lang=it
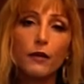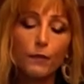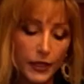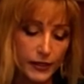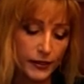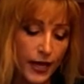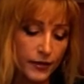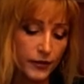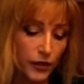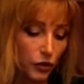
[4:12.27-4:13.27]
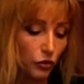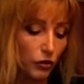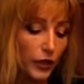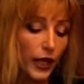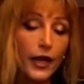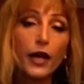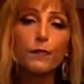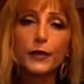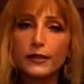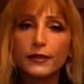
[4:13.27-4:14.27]
il presidente di tutti ed è il
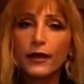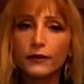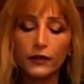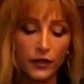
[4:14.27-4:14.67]
presidente